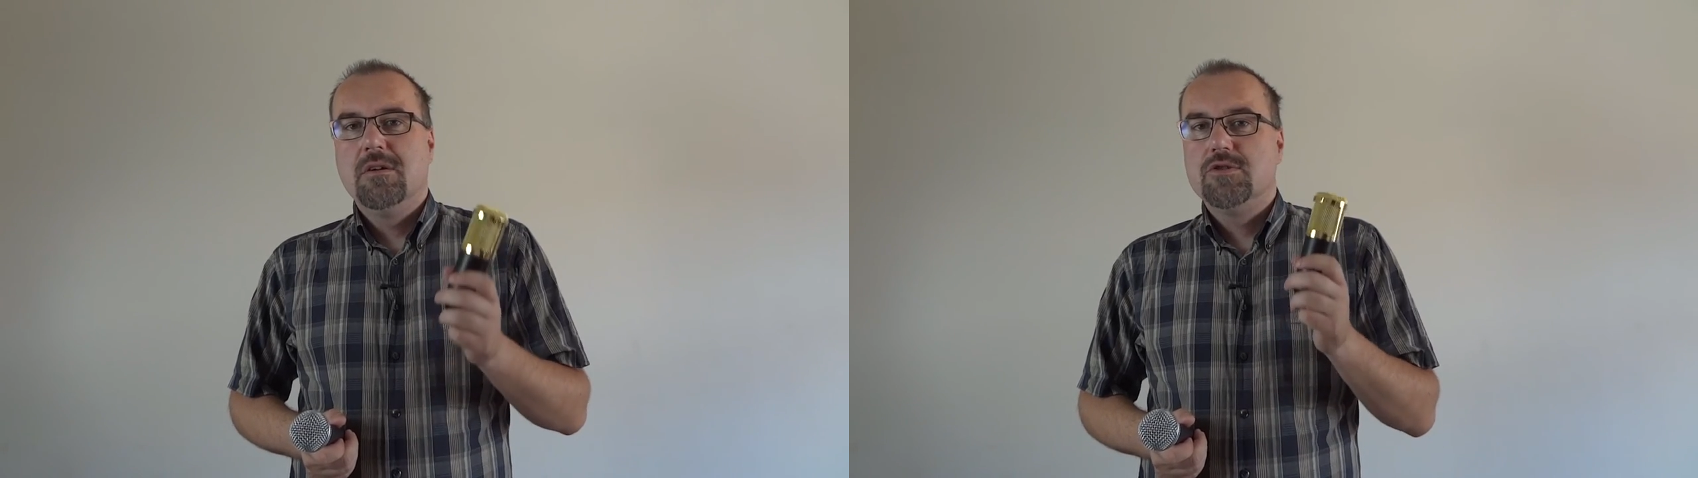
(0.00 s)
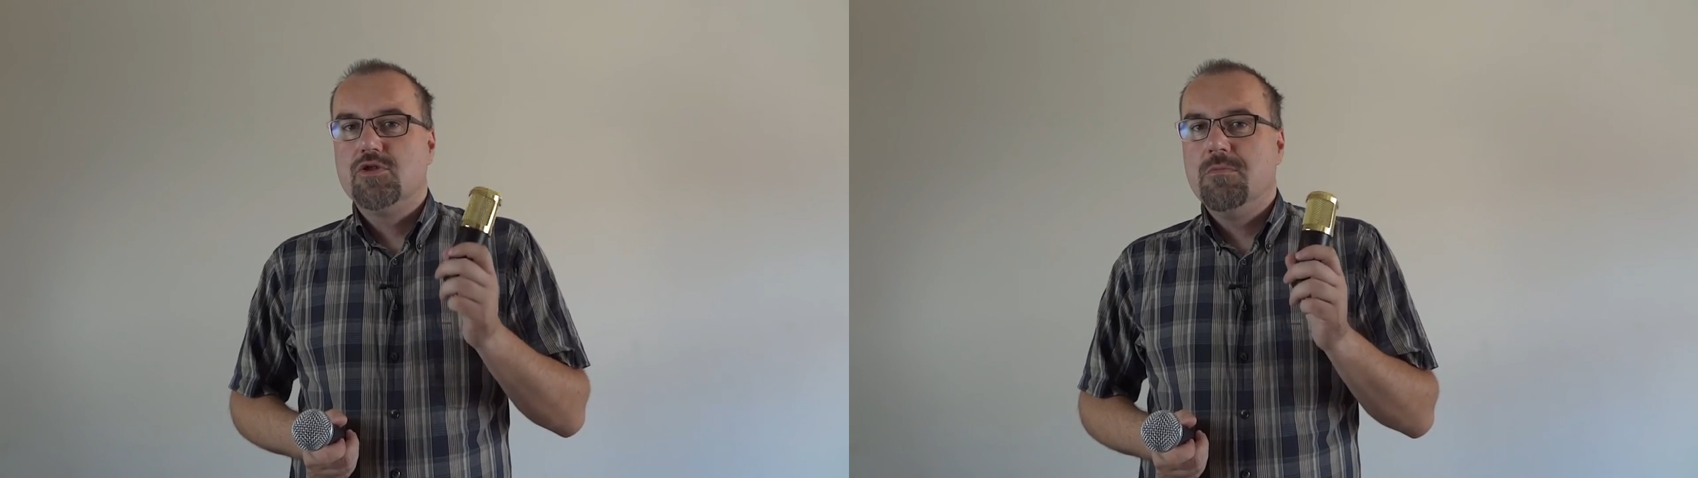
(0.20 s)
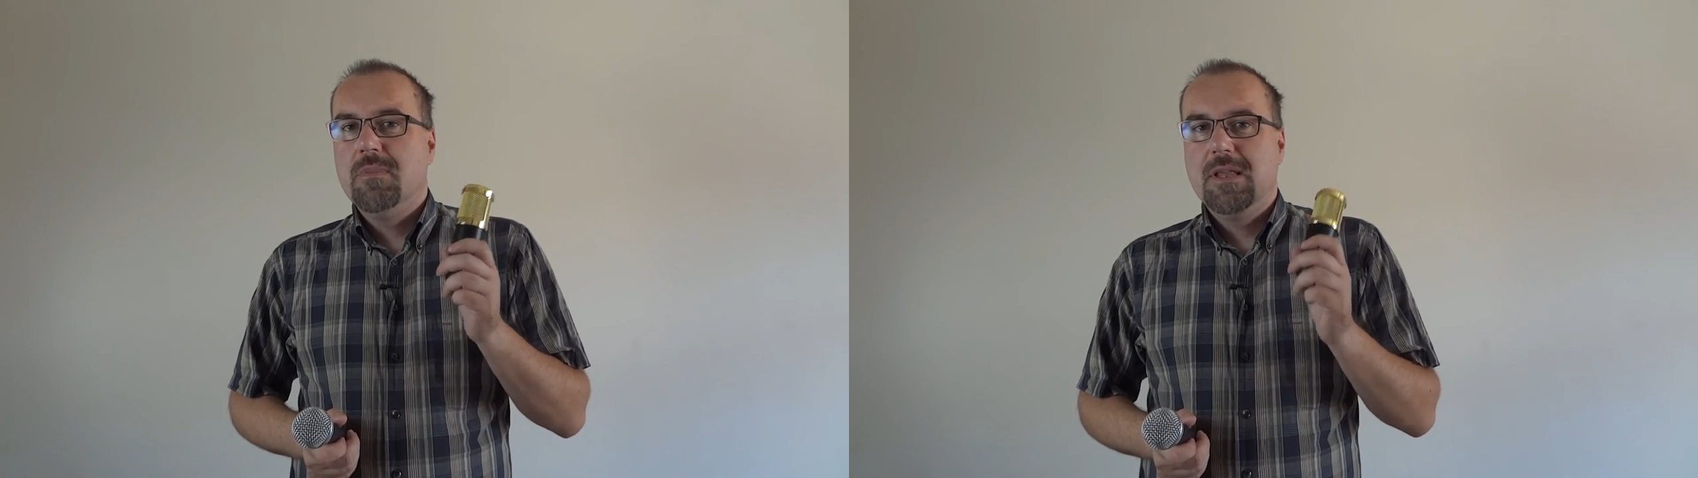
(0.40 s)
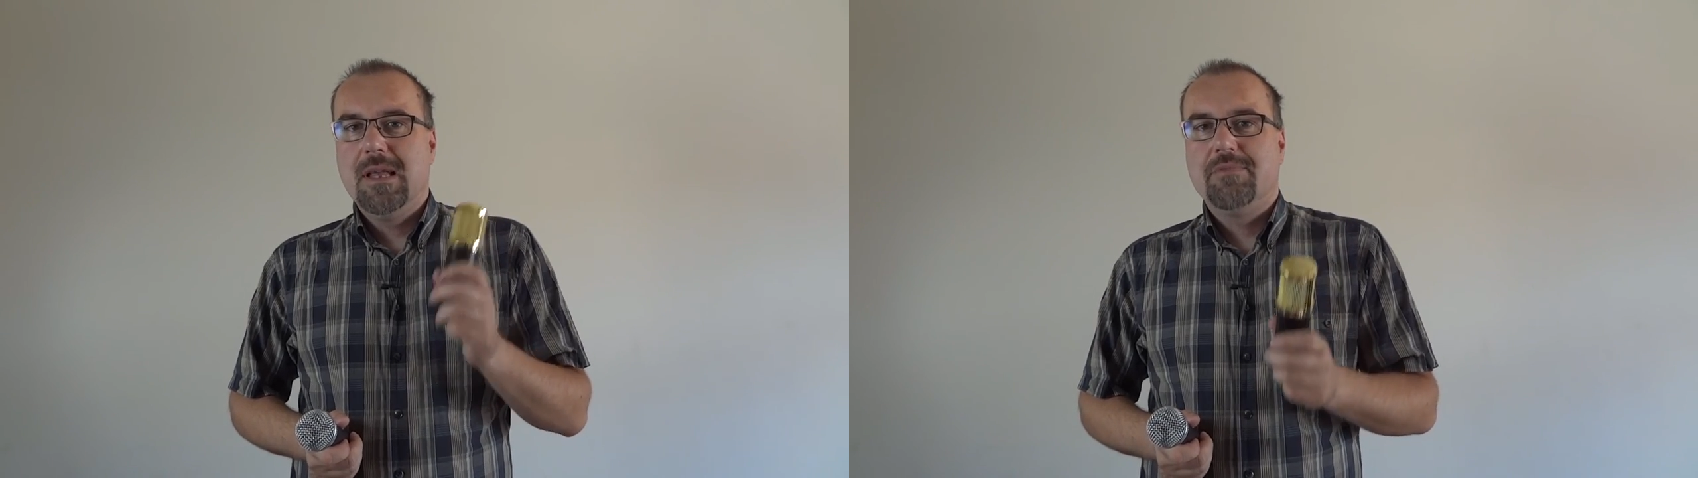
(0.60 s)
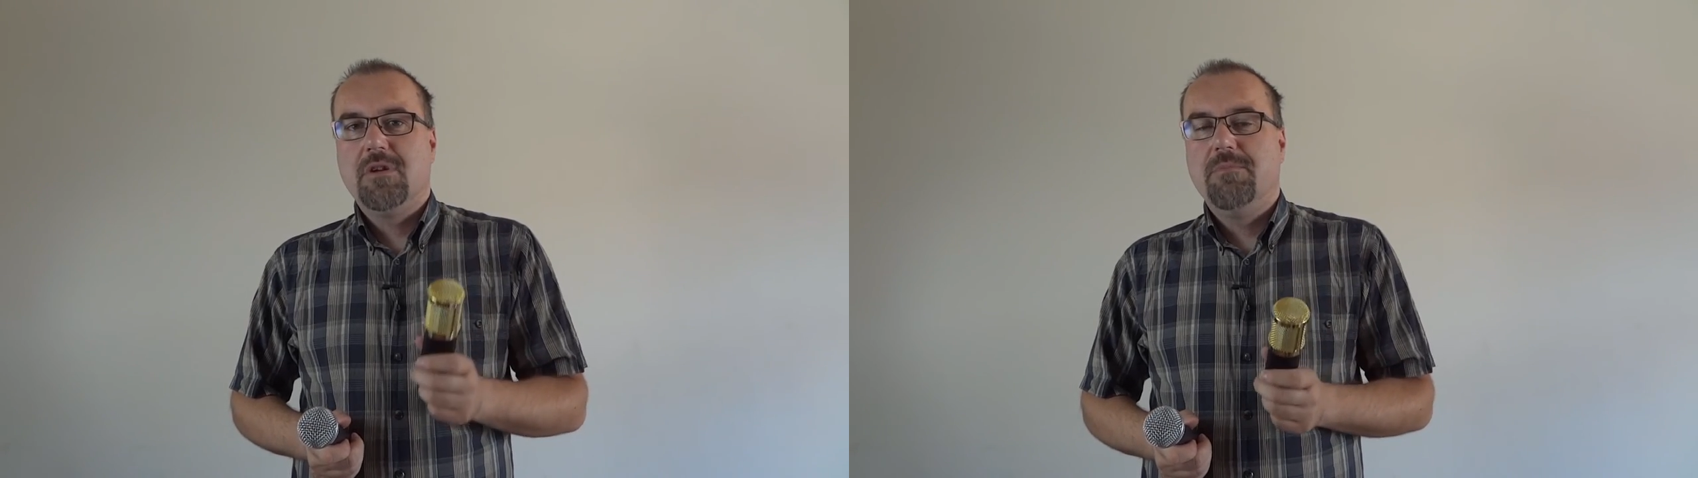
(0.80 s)
szum
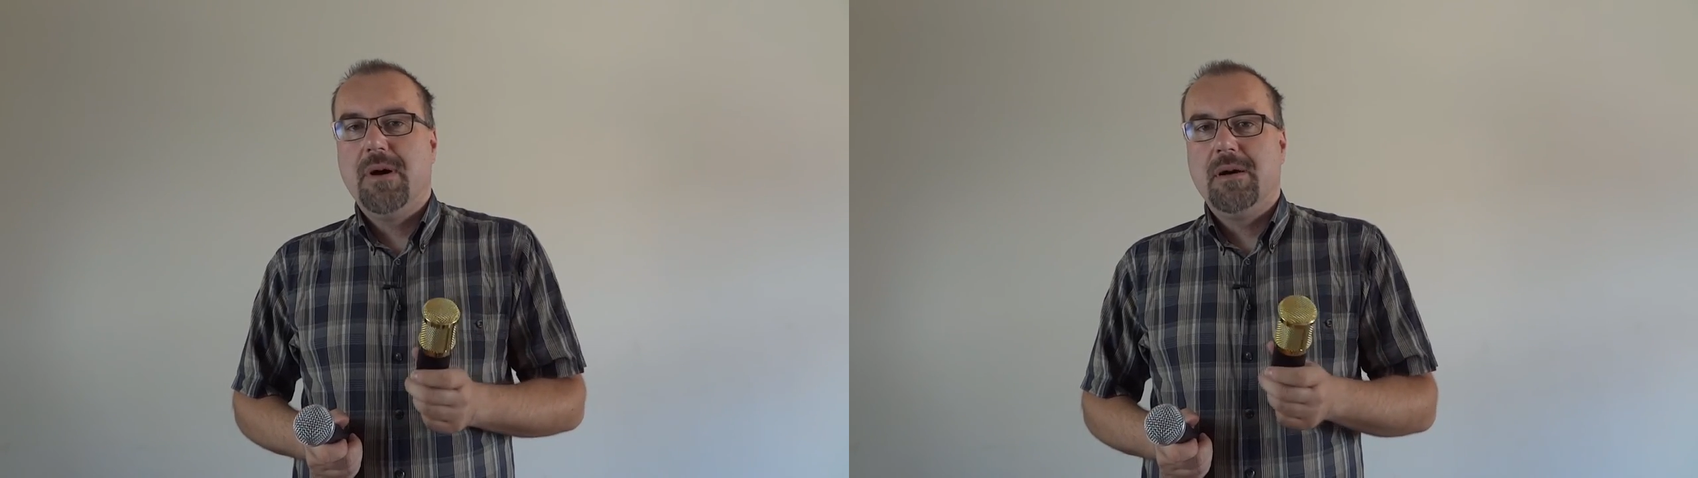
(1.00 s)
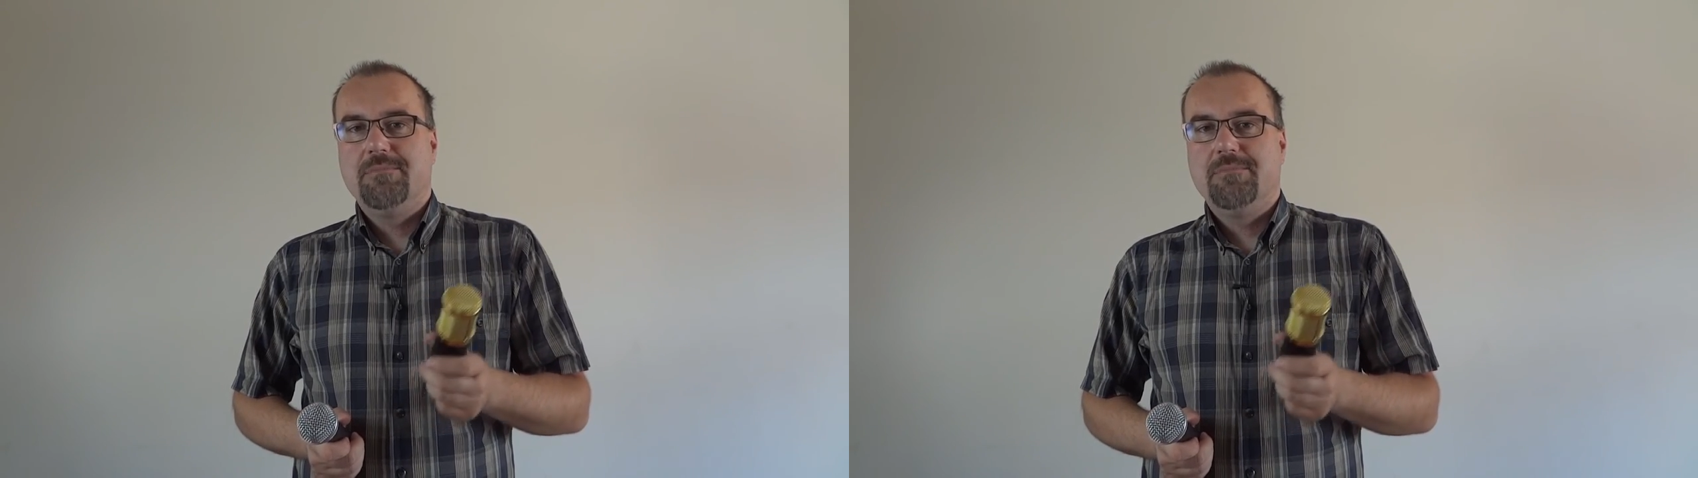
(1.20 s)
laptopa,